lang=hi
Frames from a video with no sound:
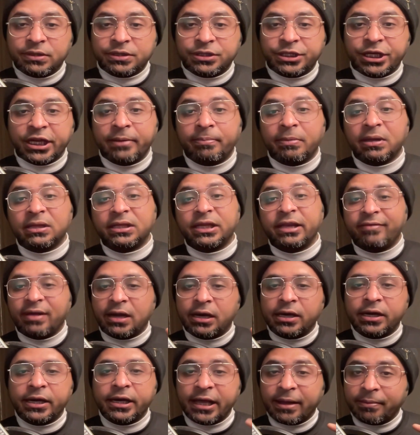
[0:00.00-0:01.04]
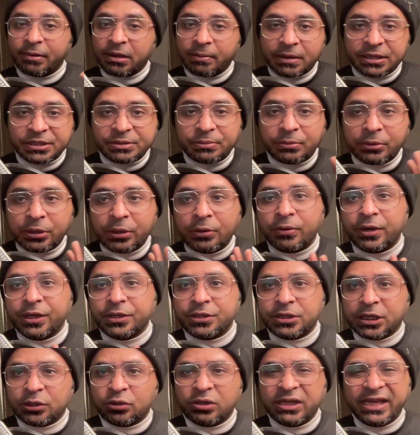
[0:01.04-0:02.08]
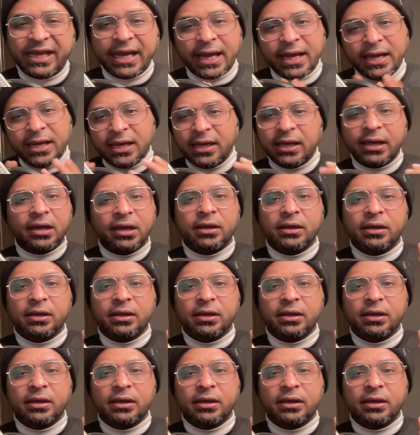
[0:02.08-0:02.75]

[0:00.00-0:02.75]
छः मंथ की वैलिडिटी आपके पासपोर्ट की होनी चाहिए तो यही है